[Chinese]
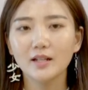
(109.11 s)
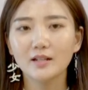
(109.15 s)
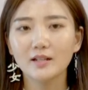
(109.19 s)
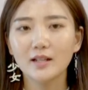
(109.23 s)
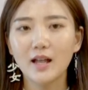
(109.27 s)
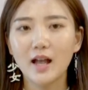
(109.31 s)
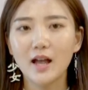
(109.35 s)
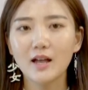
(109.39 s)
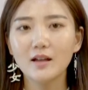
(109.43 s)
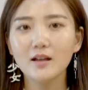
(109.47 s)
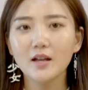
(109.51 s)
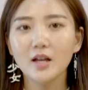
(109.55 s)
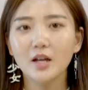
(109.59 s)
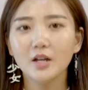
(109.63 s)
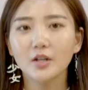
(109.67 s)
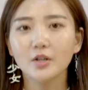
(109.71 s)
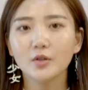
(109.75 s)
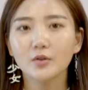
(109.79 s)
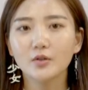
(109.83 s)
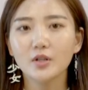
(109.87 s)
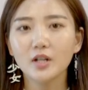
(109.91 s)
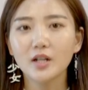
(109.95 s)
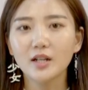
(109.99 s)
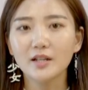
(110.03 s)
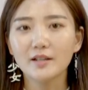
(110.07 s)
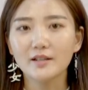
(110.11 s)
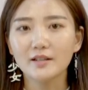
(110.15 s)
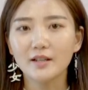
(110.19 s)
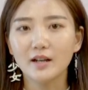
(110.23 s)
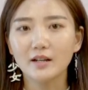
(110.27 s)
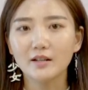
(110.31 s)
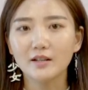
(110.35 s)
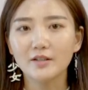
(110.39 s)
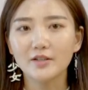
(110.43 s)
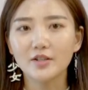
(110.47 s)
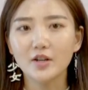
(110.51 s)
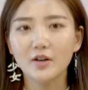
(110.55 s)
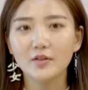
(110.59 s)
三，有着很
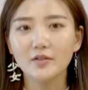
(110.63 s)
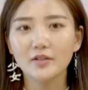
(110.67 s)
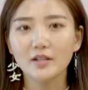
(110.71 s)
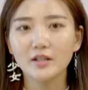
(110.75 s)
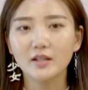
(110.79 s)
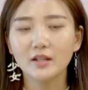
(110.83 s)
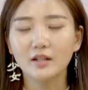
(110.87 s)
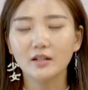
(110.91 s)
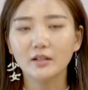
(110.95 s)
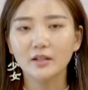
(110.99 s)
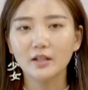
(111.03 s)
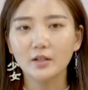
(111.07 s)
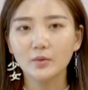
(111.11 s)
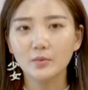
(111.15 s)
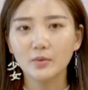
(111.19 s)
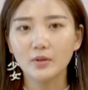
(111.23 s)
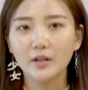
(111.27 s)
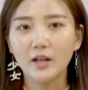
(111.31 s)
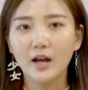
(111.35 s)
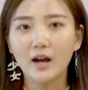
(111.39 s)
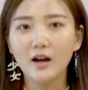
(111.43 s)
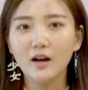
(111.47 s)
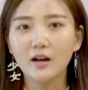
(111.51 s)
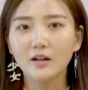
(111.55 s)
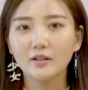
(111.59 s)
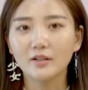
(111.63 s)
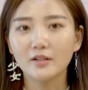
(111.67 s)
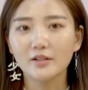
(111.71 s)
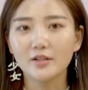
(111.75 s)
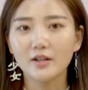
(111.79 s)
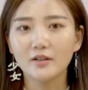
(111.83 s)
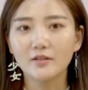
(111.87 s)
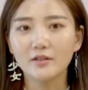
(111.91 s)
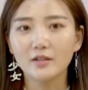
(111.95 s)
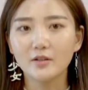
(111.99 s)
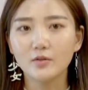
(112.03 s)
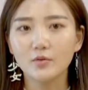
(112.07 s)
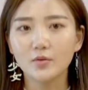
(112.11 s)
强的交际能力与良好的
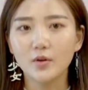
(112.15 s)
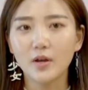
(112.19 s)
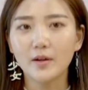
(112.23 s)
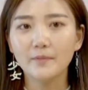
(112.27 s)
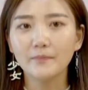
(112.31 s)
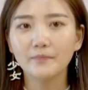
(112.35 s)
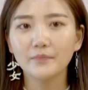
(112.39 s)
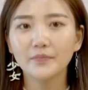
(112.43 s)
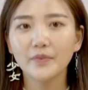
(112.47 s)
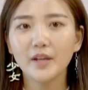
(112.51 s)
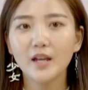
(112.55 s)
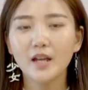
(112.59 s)
交际圈，